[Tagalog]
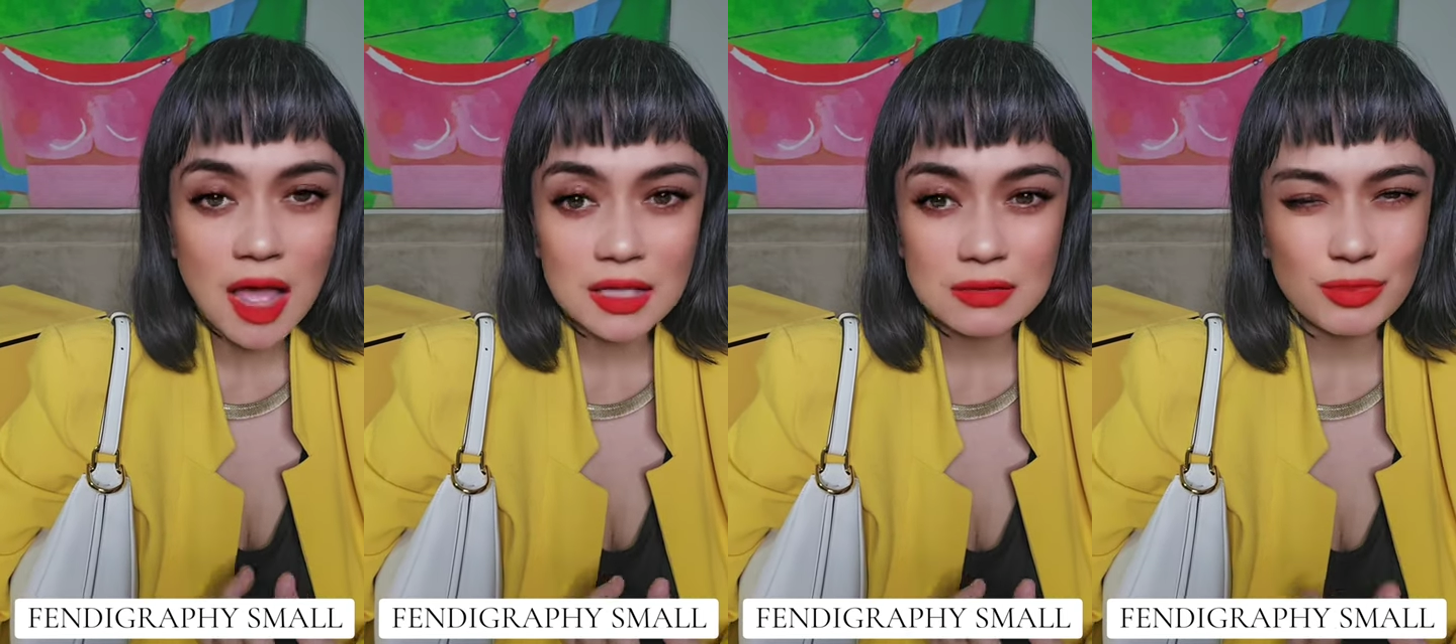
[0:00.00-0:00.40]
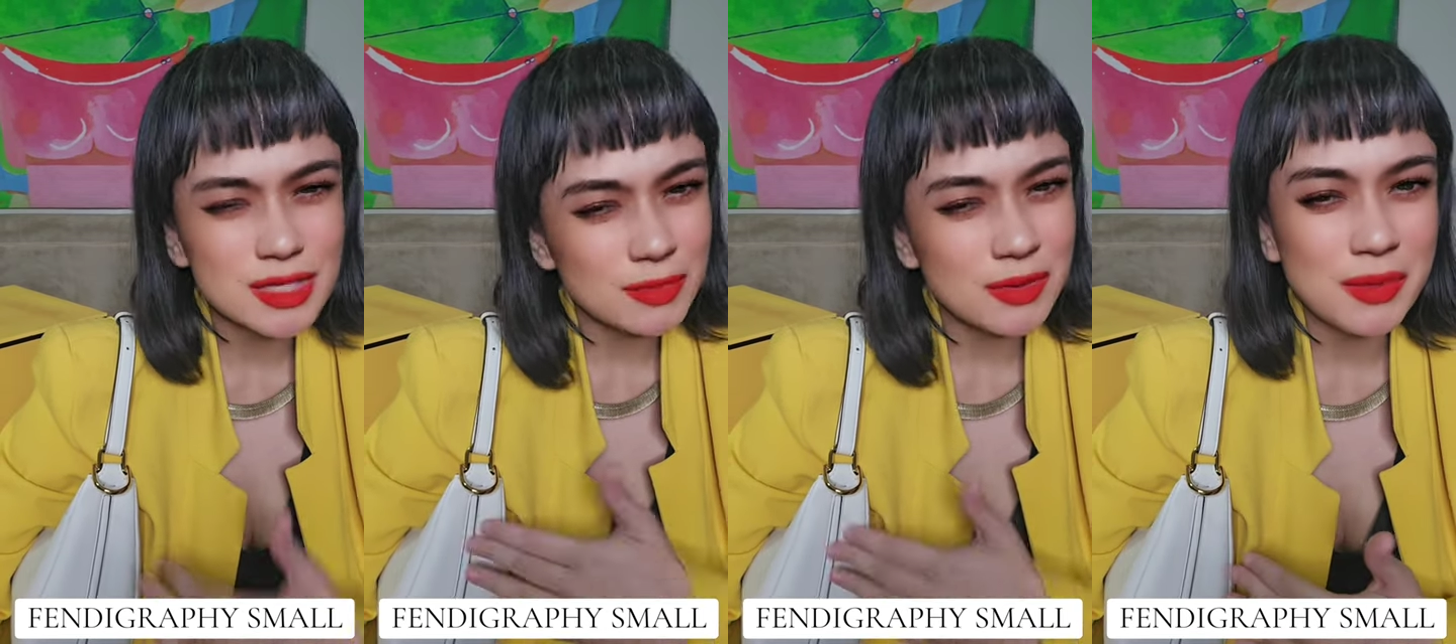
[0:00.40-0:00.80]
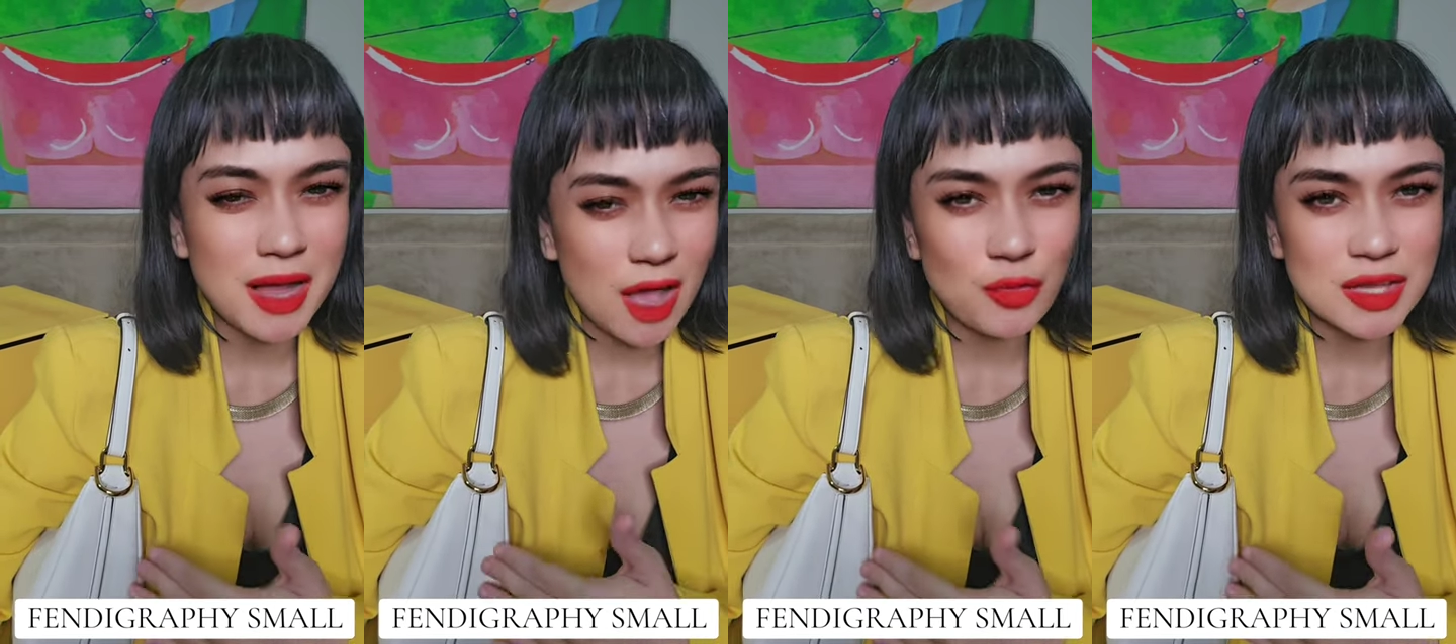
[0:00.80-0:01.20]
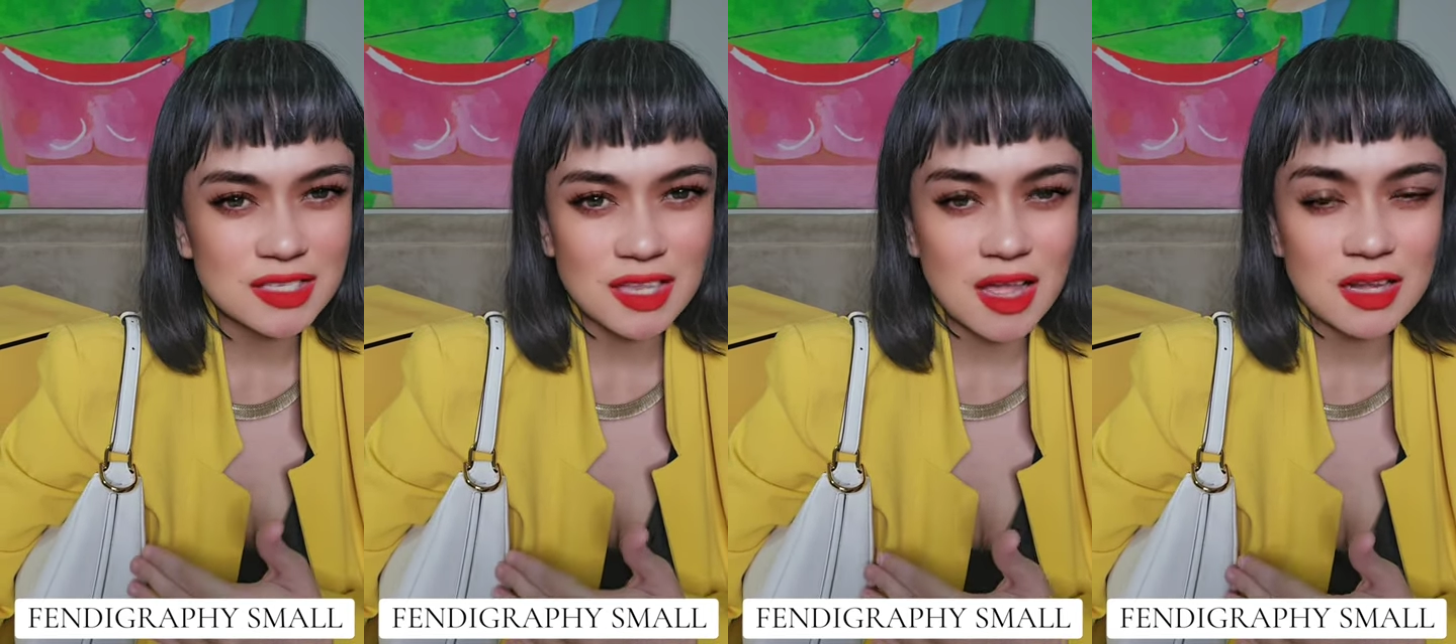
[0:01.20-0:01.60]
at posibleng mag-away
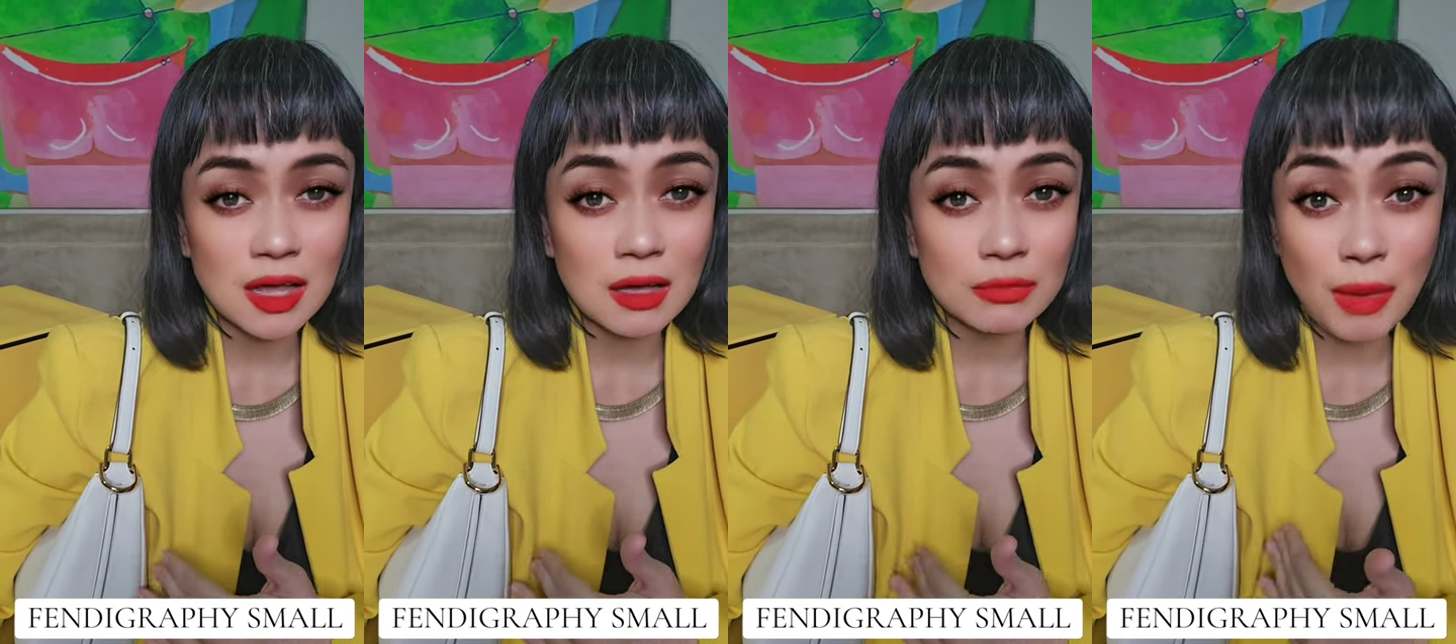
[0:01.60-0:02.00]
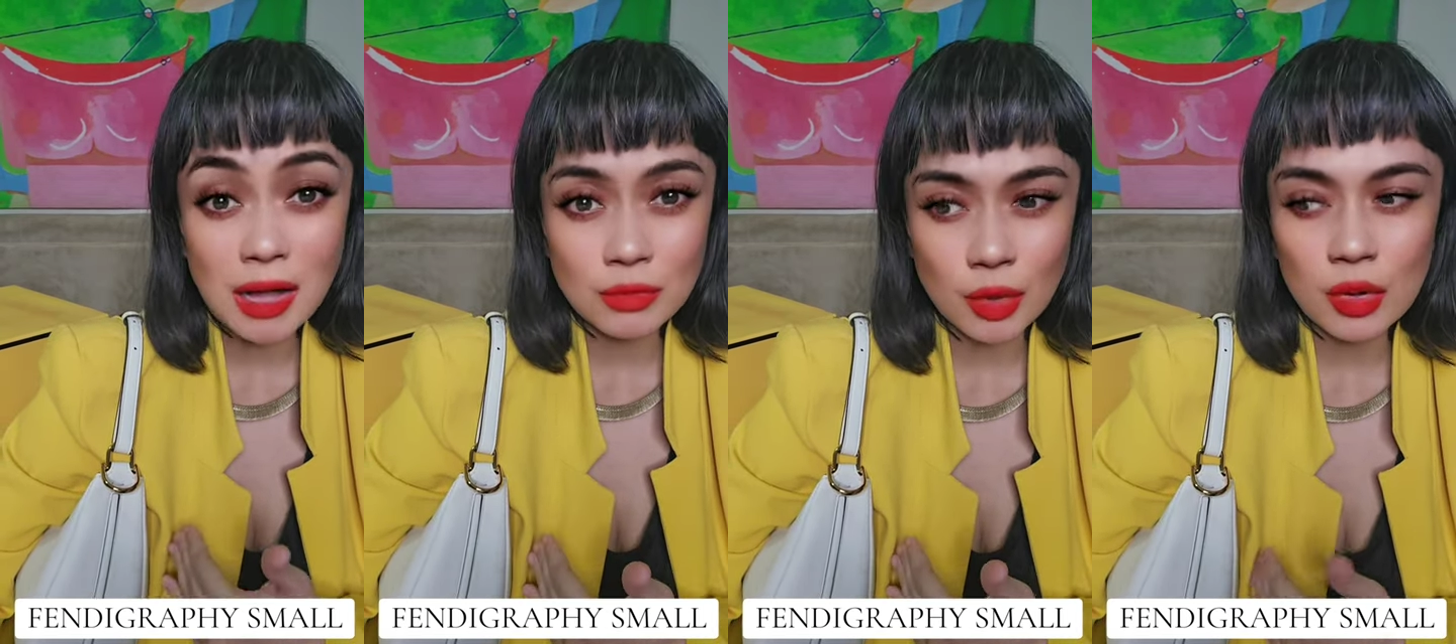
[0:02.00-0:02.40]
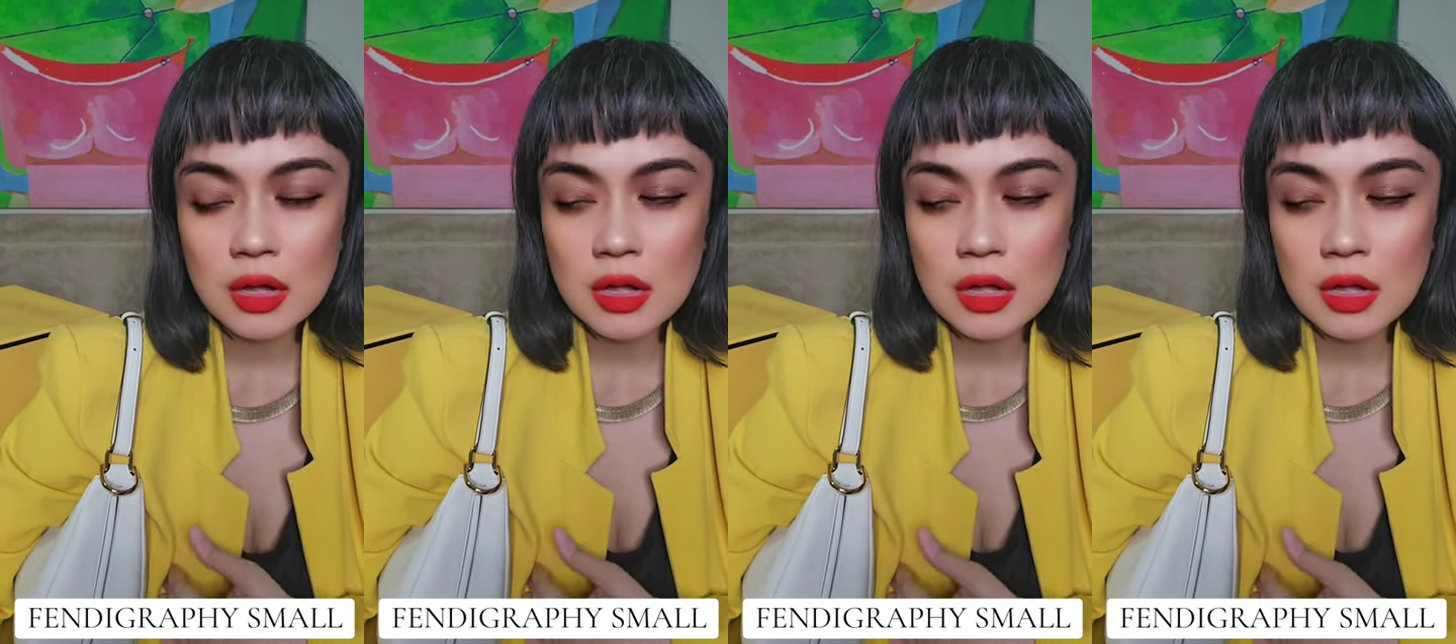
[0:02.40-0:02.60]
sila ng bag mo,